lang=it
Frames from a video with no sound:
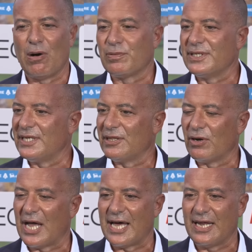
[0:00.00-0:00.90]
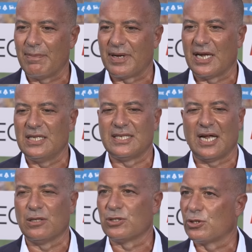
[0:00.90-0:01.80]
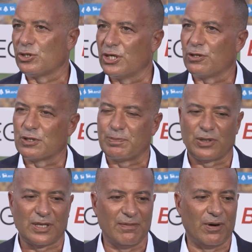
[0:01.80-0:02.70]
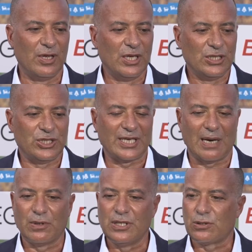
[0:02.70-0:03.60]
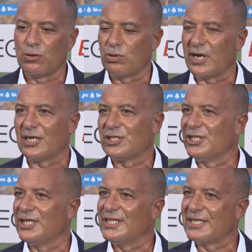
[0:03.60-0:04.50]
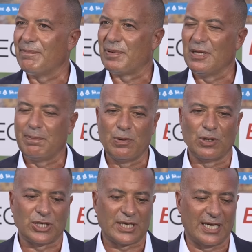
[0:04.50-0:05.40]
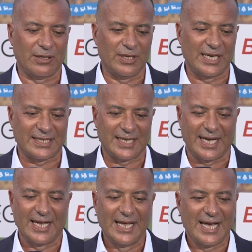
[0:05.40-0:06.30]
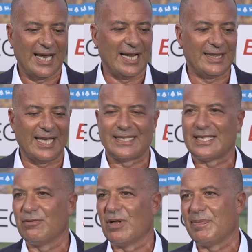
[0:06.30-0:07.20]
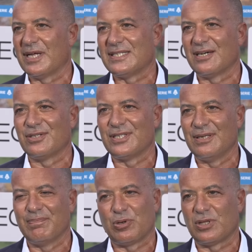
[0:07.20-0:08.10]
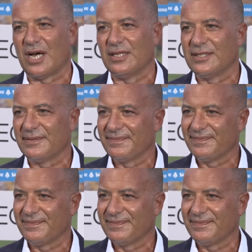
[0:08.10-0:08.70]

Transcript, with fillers: acquisito l'area per realizzare il nostro centro sportivo. Cerchiamo di strutturarci sempre di più e cercando di essere all'altezza di una piazza così importante.